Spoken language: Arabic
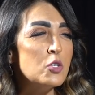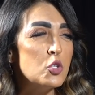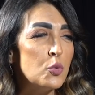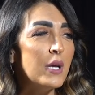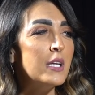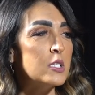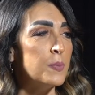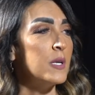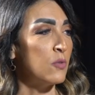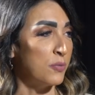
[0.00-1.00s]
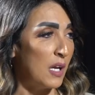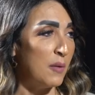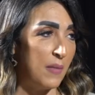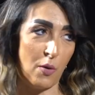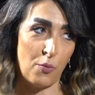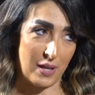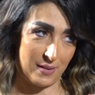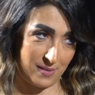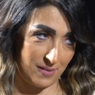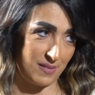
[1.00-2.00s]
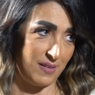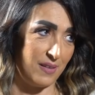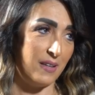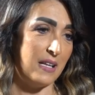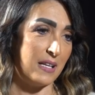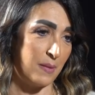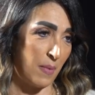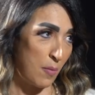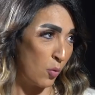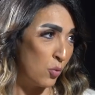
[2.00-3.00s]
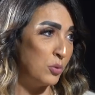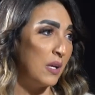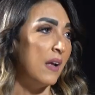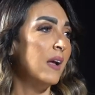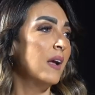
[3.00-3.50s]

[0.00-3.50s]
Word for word: شويه سبيس اوف تايم او وقت انها تبقى موجوده